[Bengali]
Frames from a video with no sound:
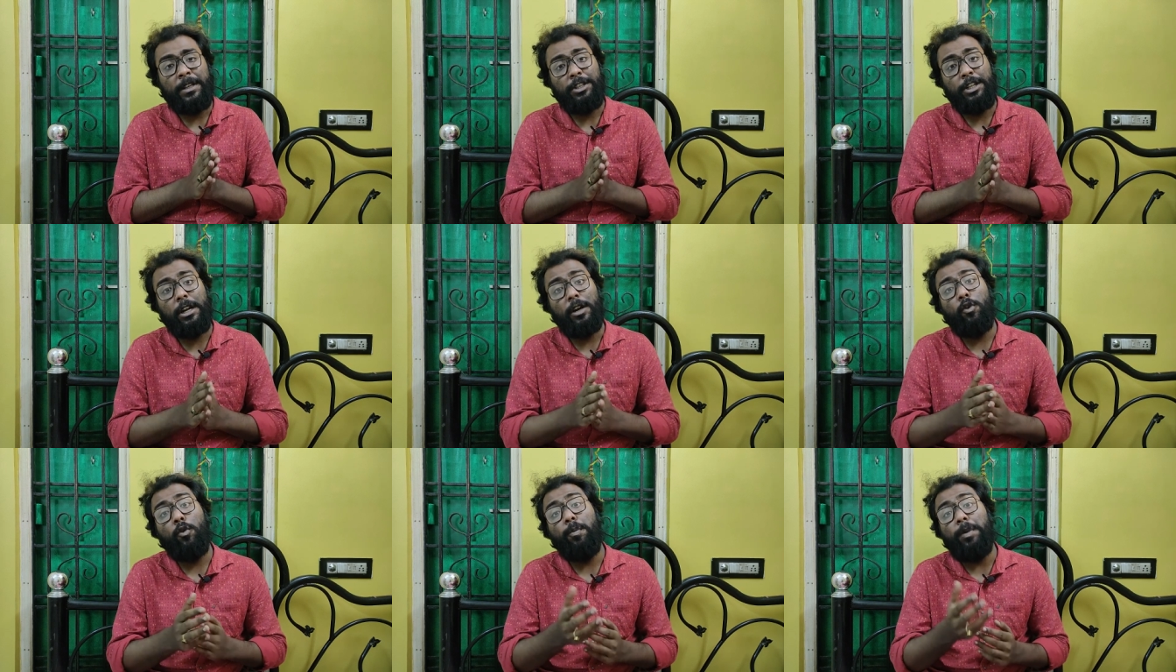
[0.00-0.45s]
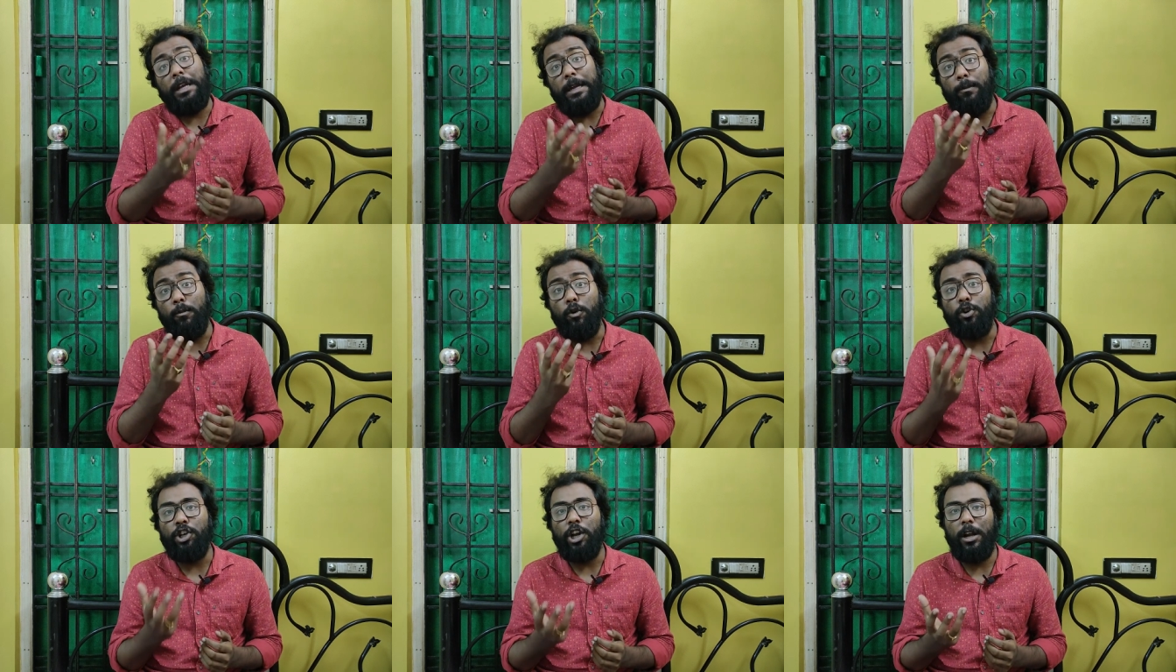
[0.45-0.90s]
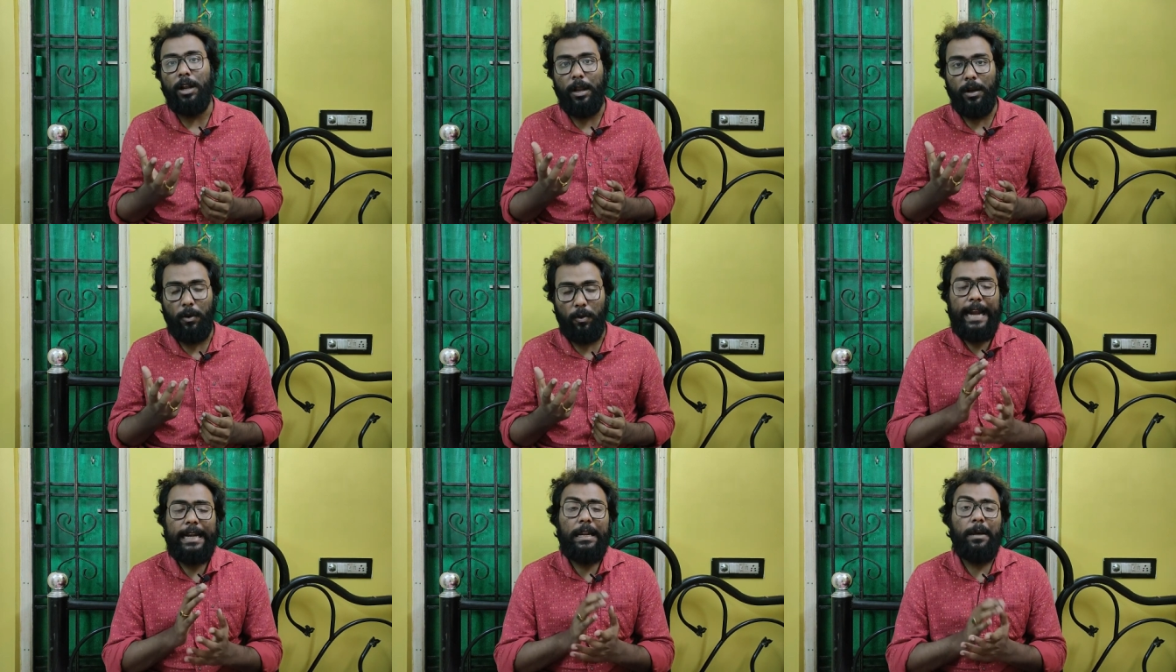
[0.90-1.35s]
সেটা খুব
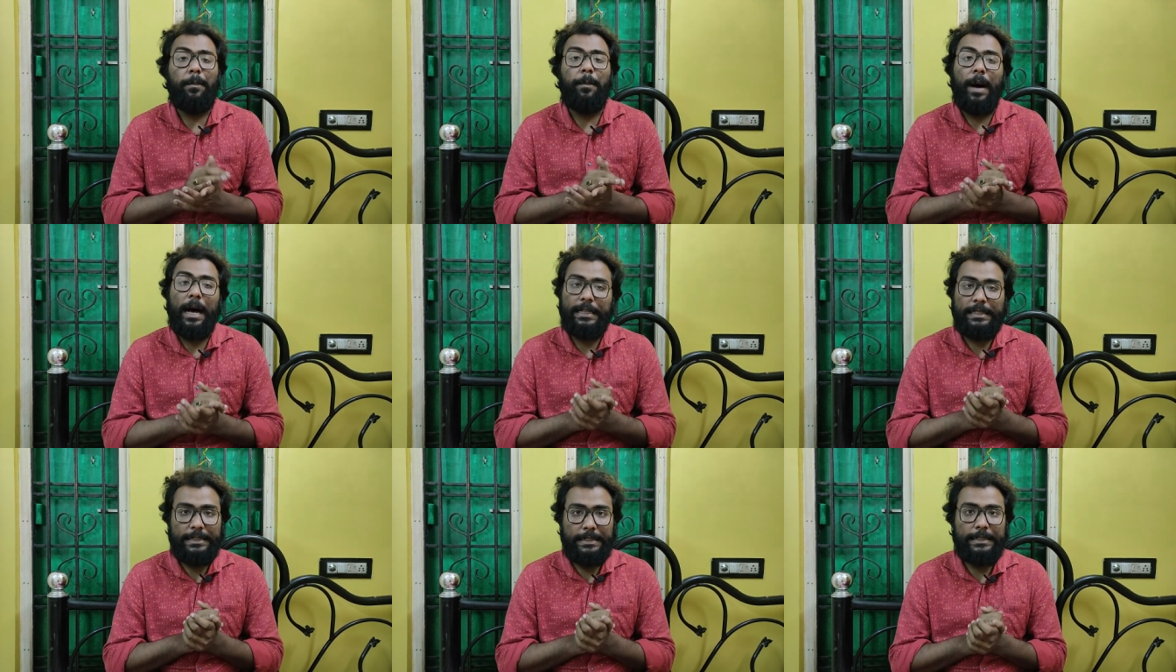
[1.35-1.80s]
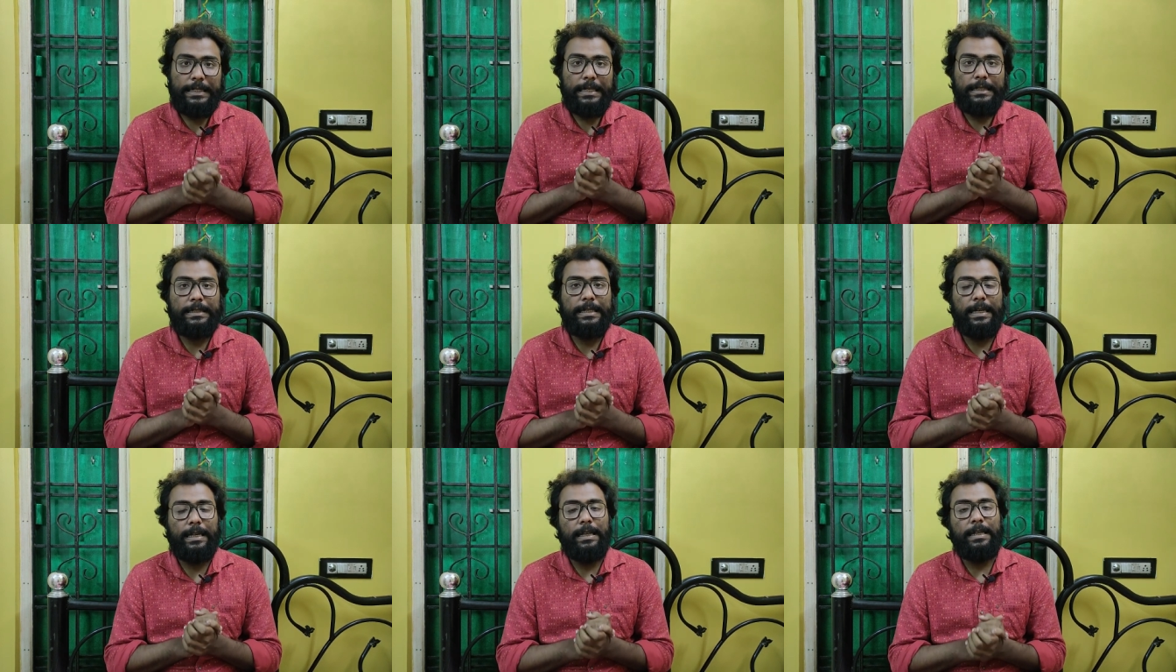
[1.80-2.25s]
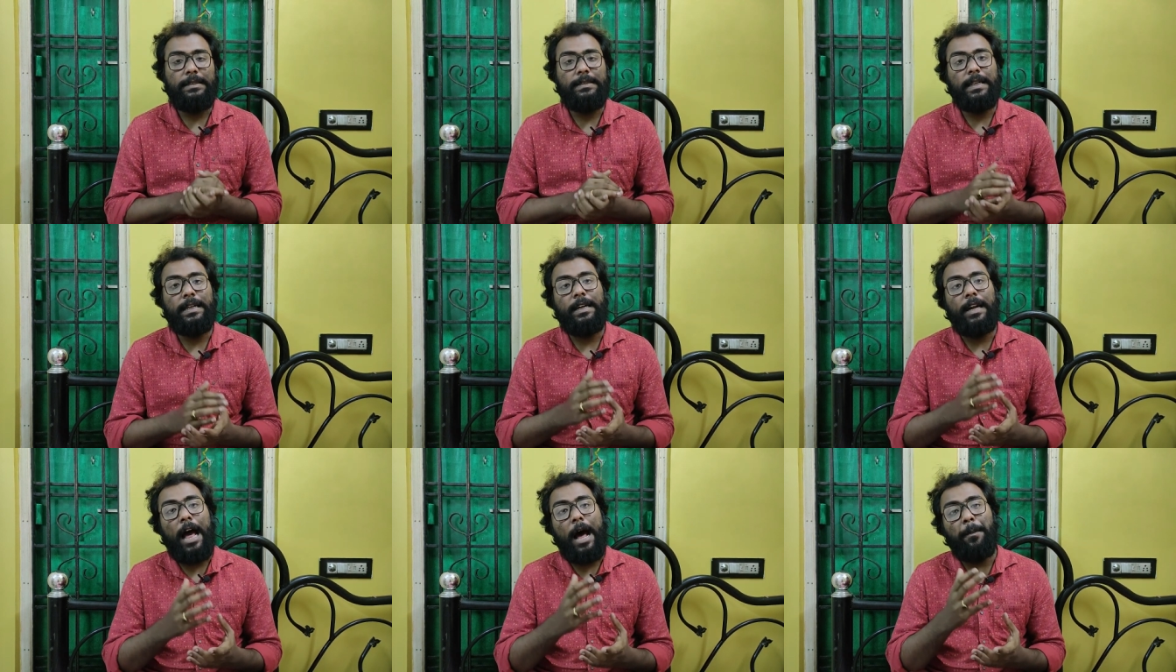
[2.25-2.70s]
ইমোশনাল একটা বাচ্চা ছেলে
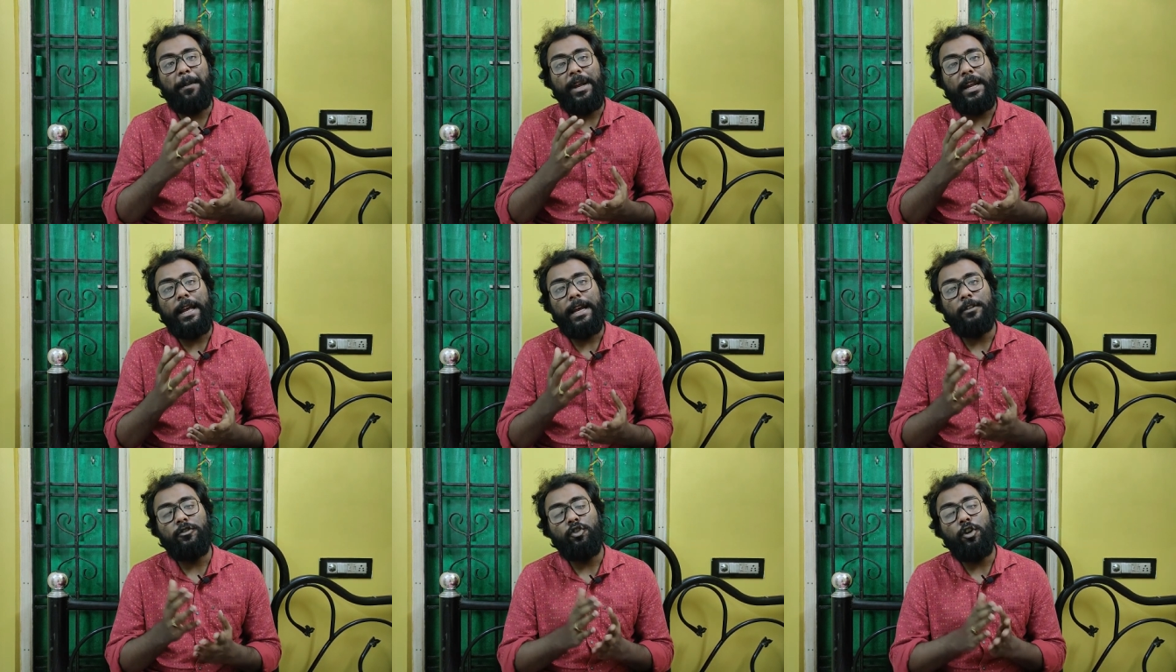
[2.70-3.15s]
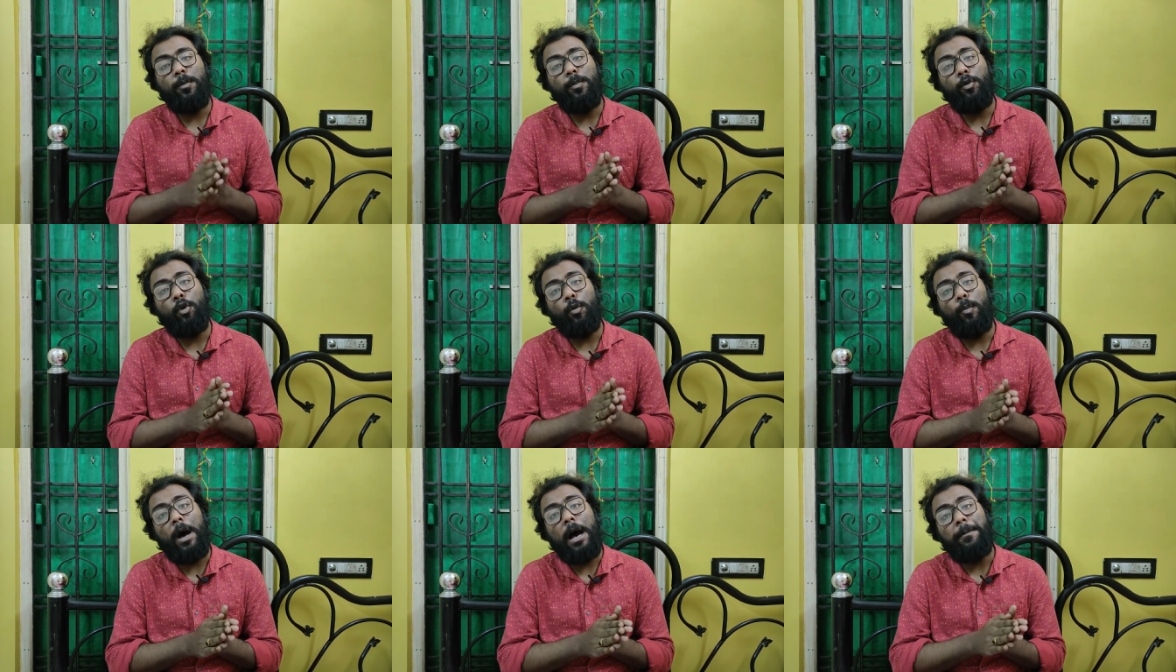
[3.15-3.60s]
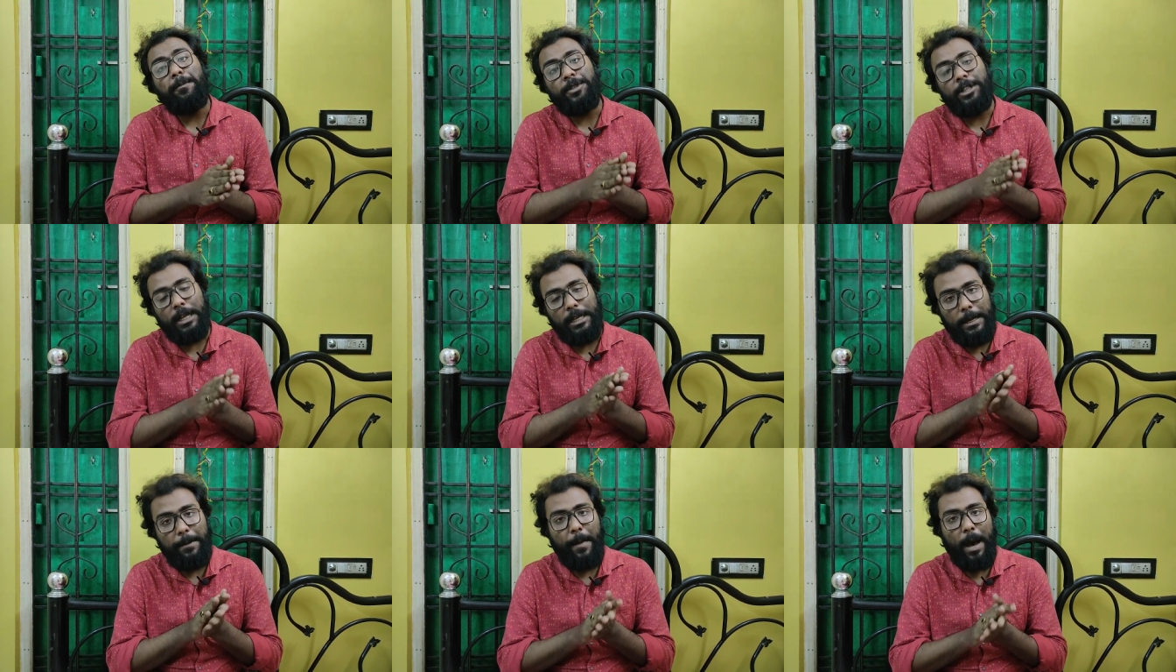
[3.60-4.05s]
যে গ্রামের একজন
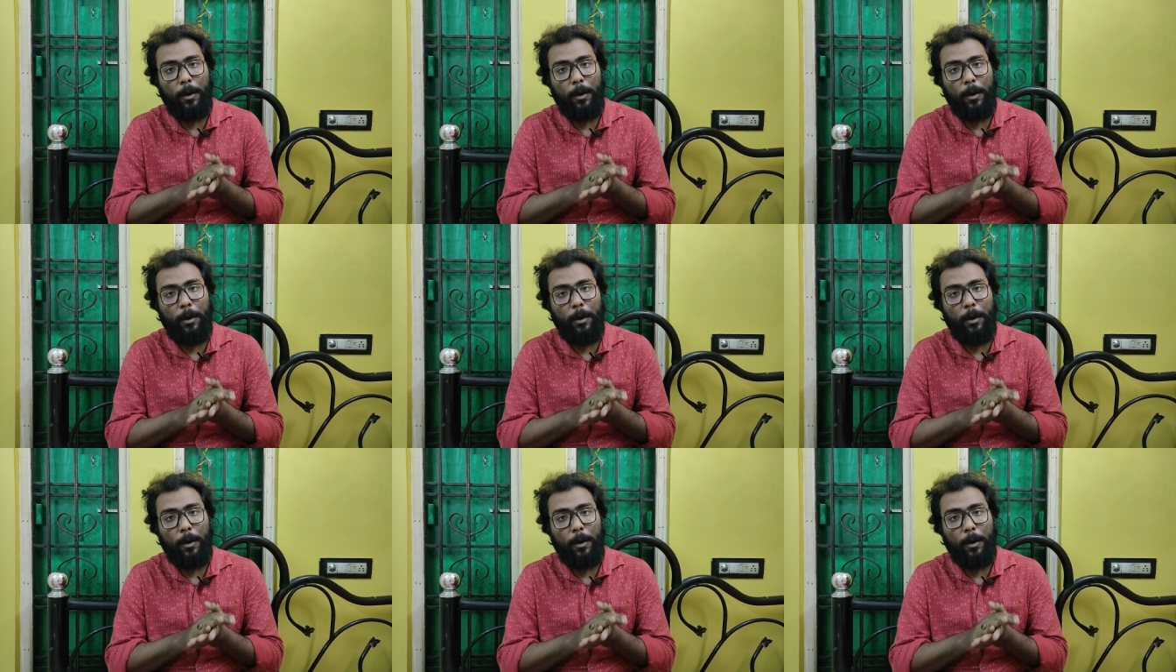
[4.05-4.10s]
প্রভাবশালী